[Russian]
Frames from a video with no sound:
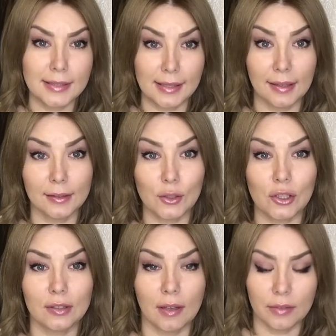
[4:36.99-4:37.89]

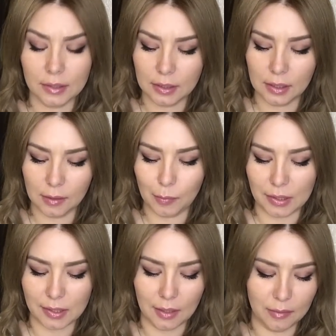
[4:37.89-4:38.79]
Следующие новинки
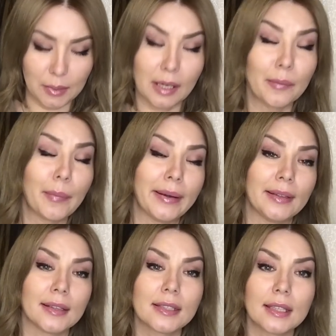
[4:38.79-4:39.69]
прислала мне
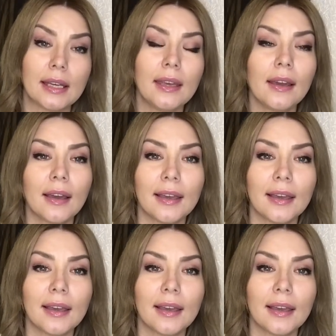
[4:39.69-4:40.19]
компания Sleek.